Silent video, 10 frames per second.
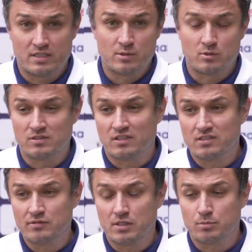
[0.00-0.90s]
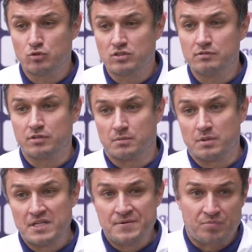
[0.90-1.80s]
ориентироваться на цифры. По
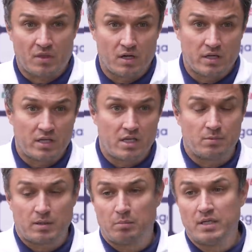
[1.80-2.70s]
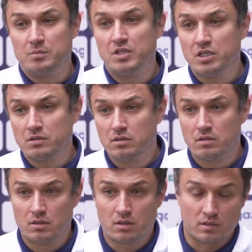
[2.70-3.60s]
цифрам никаких проблем нет.
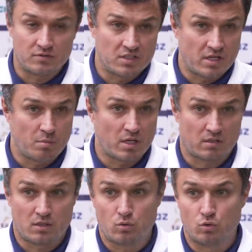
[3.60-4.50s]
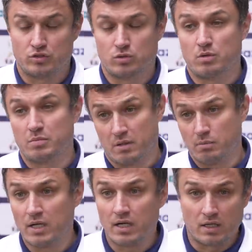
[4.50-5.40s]
Все ребята находятся, которые
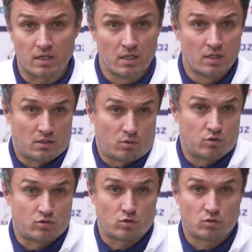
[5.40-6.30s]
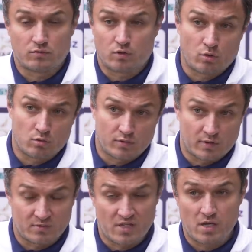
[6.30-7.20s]
переболели, находятся находятся ровно в таком же
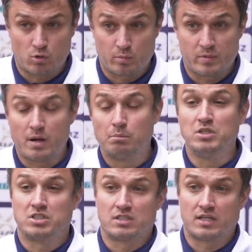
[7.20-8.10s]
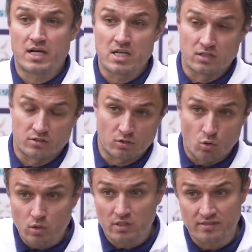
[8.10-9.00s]
состоянии, в котором они обычно находились
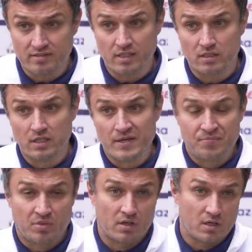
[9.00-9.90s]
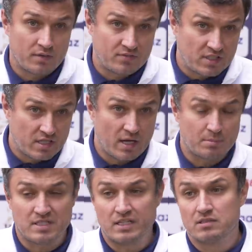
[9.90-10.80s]
год назад. Э, все они
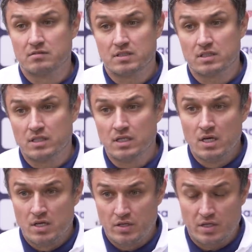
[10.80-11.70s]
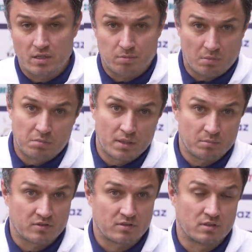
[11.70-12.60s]
обследованы, никаких
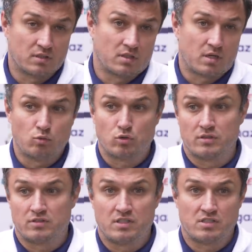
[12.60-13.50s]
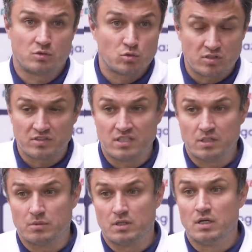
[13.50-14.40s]
проблем с э, работой сердечно-сосудистой
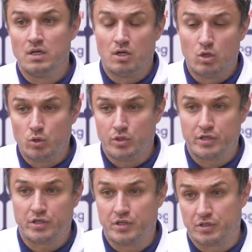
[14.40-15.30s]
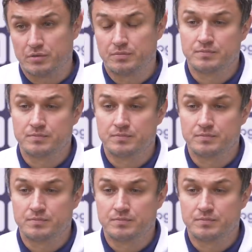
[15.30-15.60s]
системы легких нет.